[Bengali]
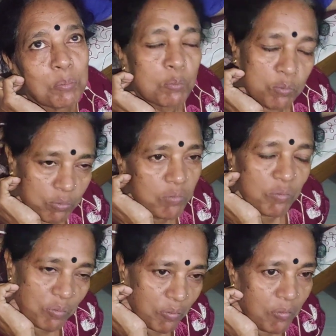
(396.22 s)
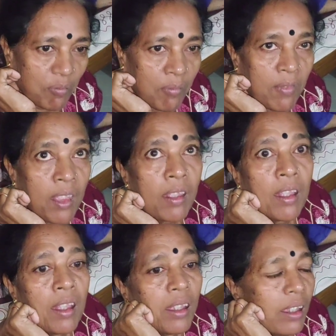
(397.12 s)
এসো বুঝলে দেখা করতে
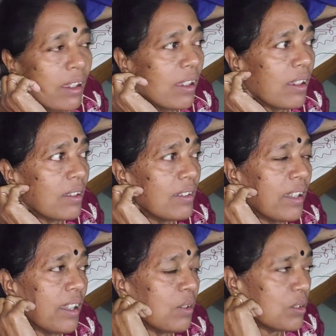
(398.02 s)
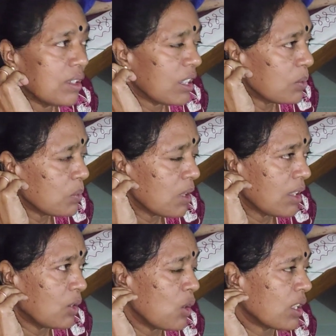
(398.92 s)
হ্যাঁ দেখা করতে আসবো
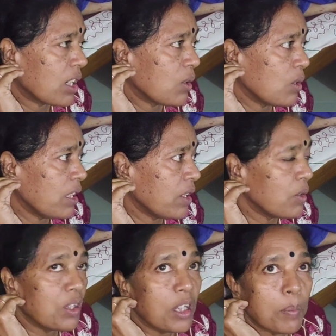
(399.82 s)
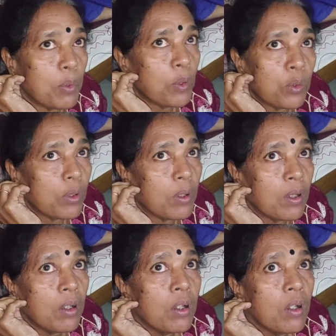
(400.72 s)
আর দরকার হলে এখন হ্যাঁ দরকার হলে
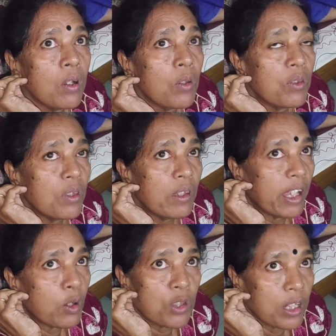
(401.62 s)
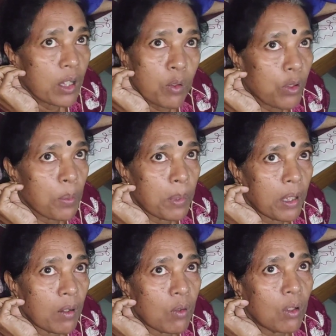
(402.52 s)
ফোন করবোই এখন দিনে করবে
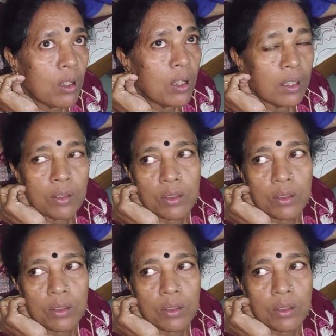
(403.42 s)
করলে